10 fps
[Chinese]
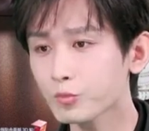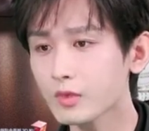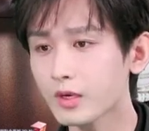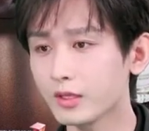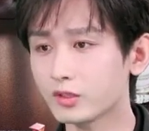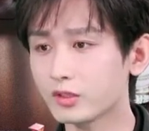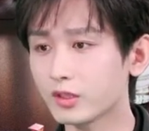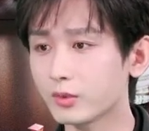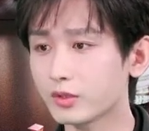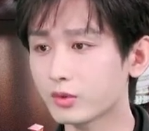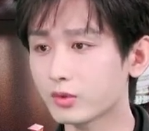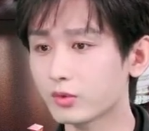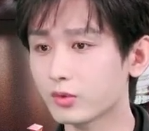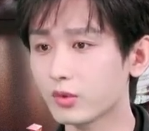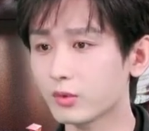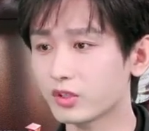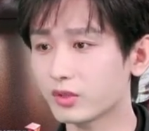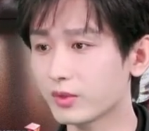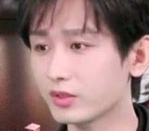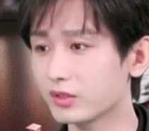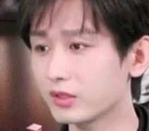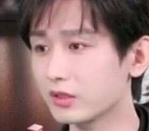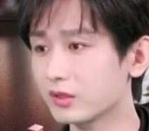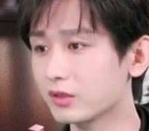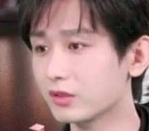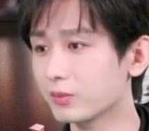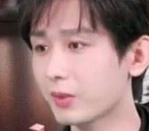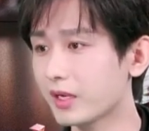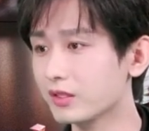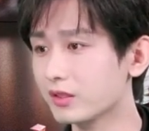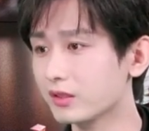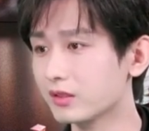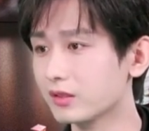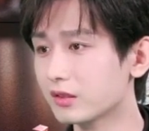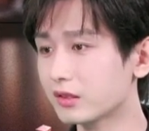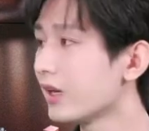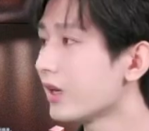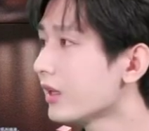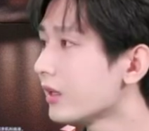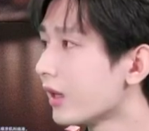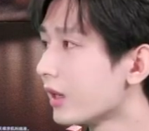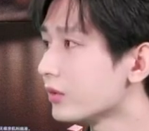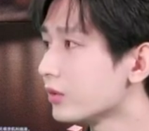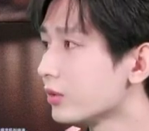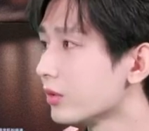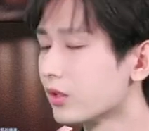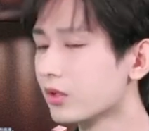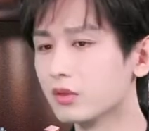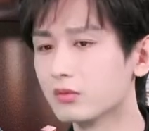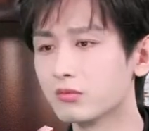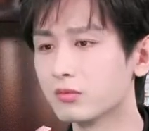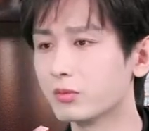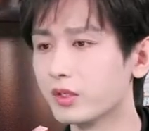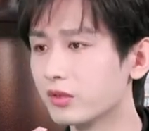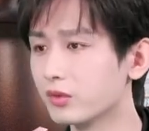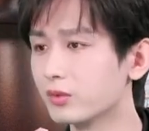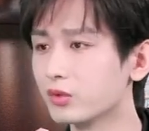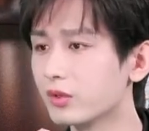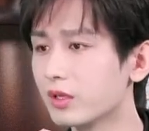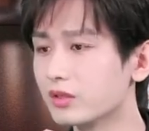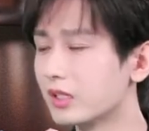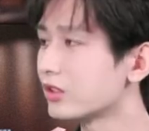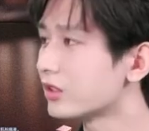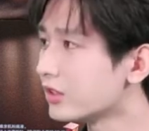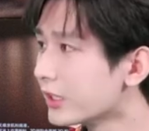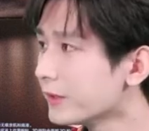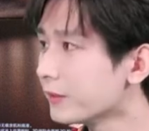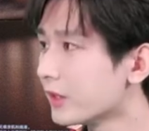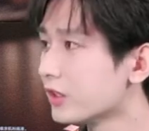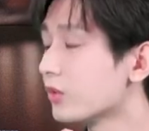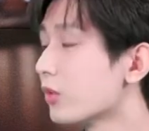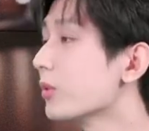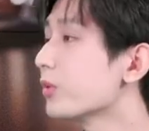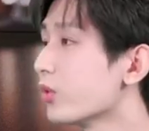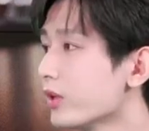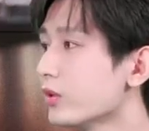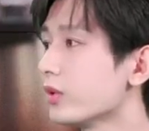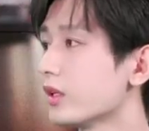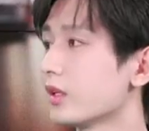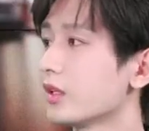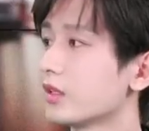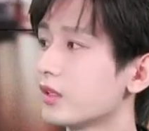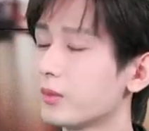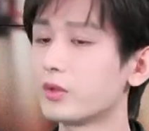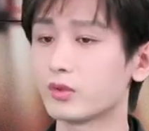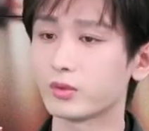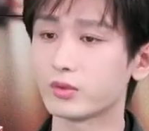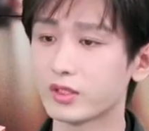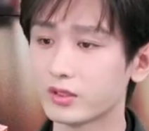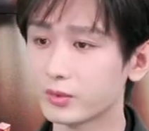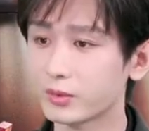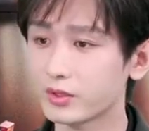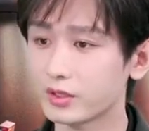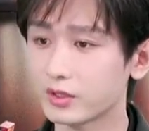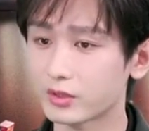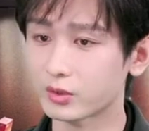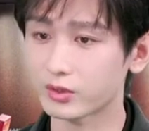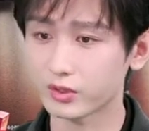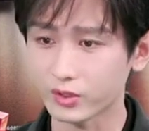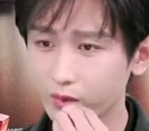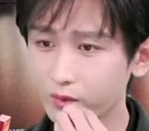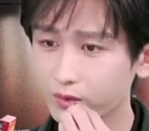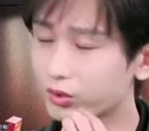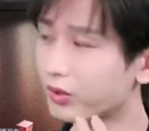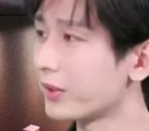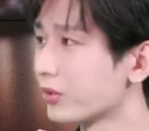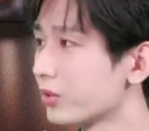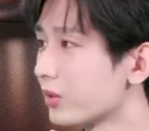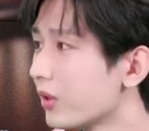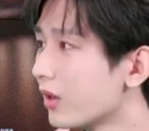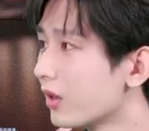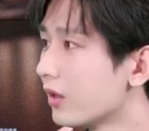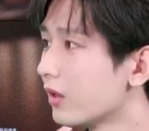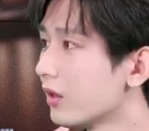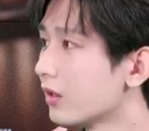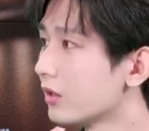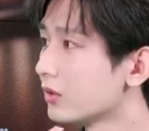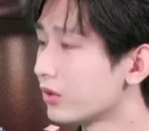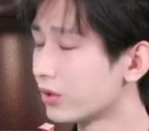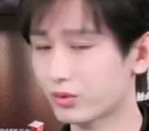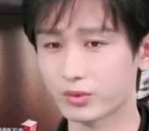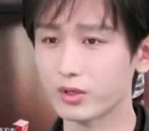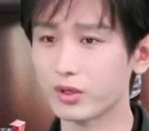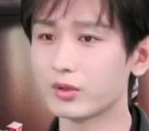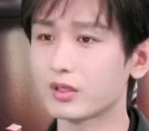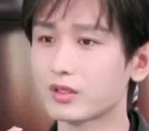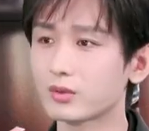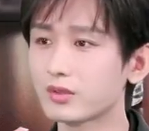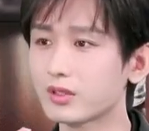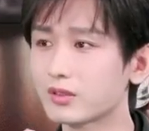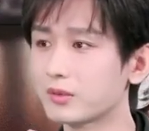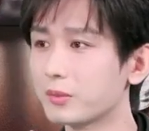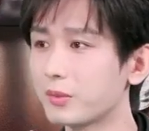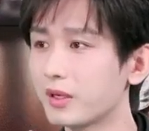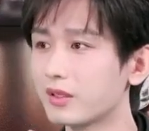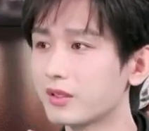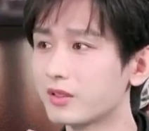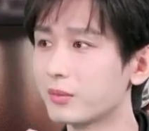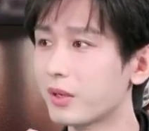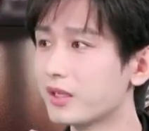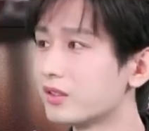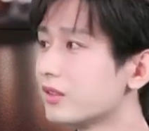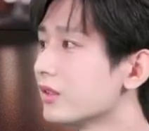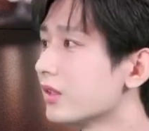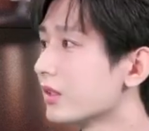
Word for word: 那也经常会就是，如果我这段时间的就拍戏太累了，如果可能每天工作很长时间，生活不规律，那么会出现一些问题。那说你油出的比较多，就很容易出油，就出油。那就说那怎么办呢？那你拍戏得